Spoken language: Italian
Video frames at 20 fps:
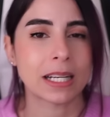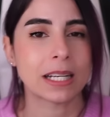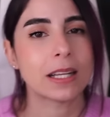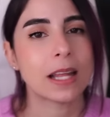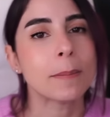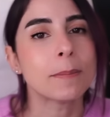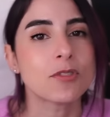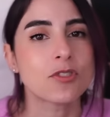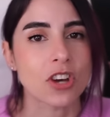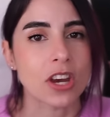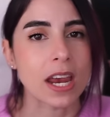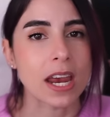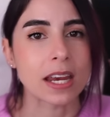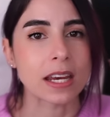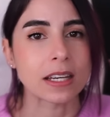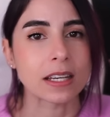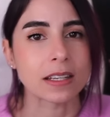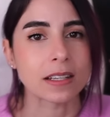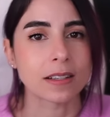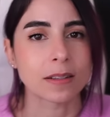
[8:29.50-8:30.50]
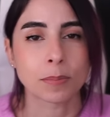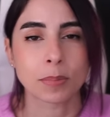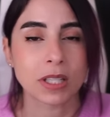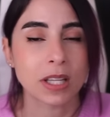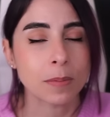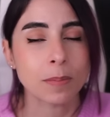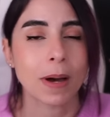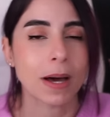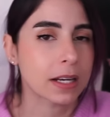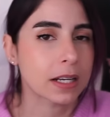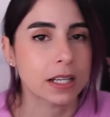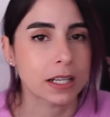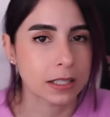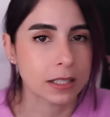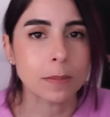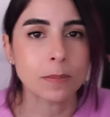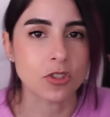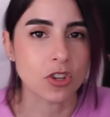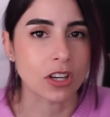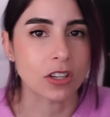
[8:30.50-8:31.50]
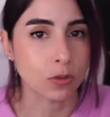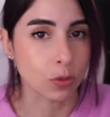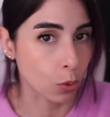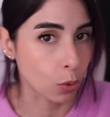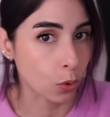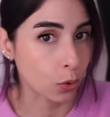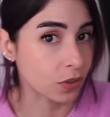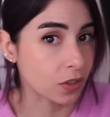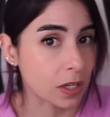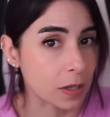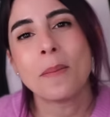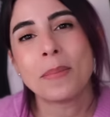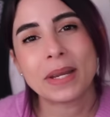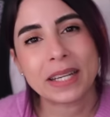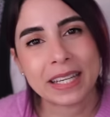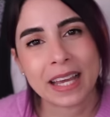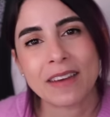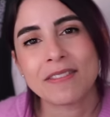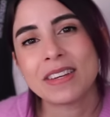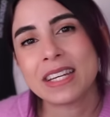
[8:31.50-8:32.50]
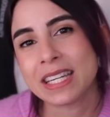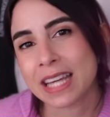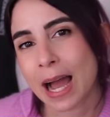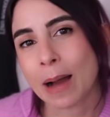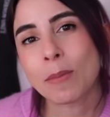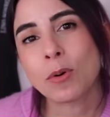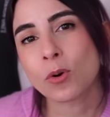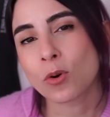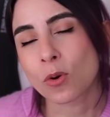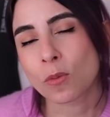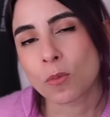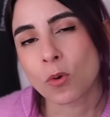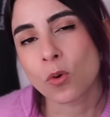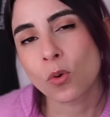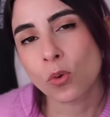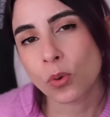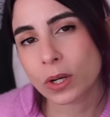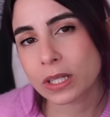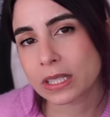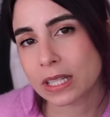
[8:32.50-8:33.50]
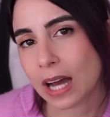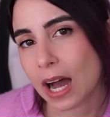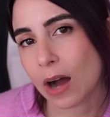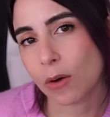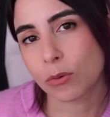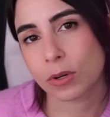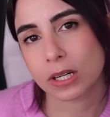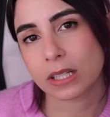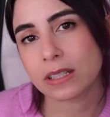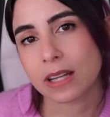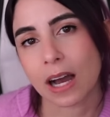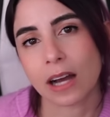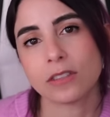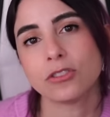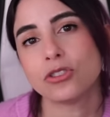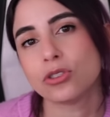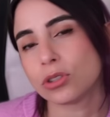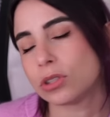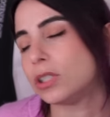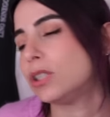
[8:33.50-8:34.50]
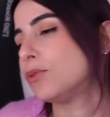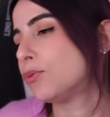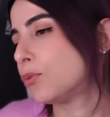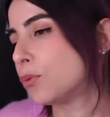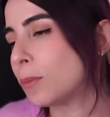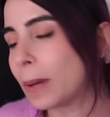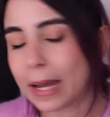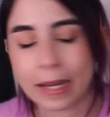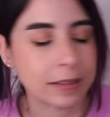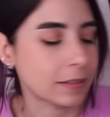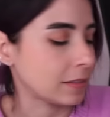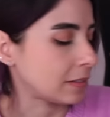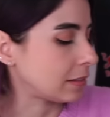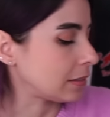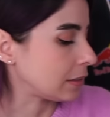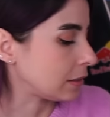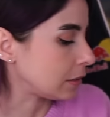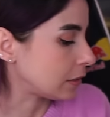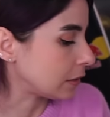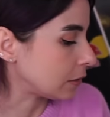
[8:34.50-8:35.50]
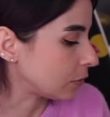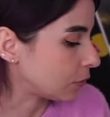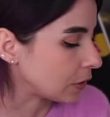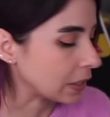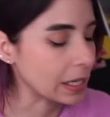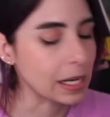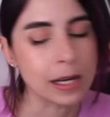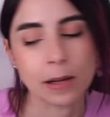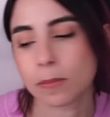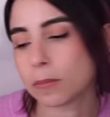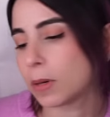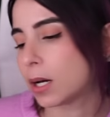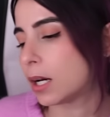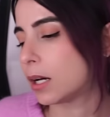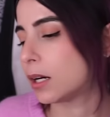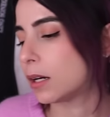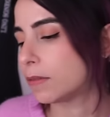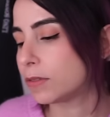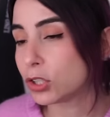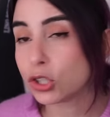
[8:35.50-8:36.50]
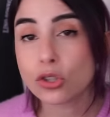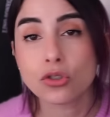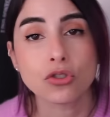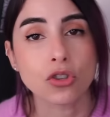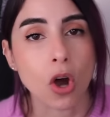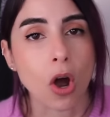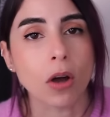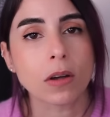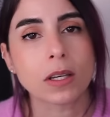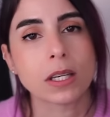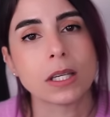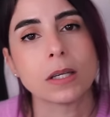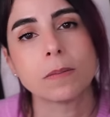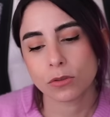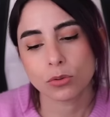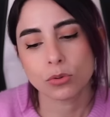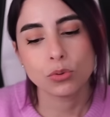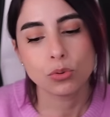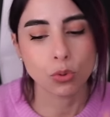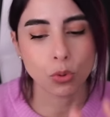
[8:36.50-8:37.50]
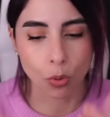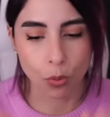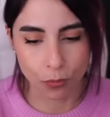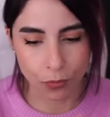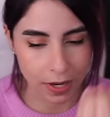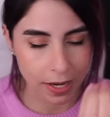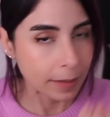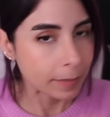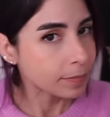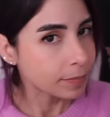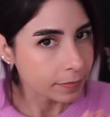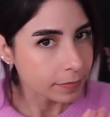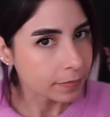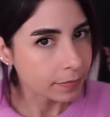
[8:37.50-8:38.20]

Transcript: ed MJ, Peter Parker ed MJ sono così, perché veniamo comunque da un retaggio di fumetti, film, videogiochi dove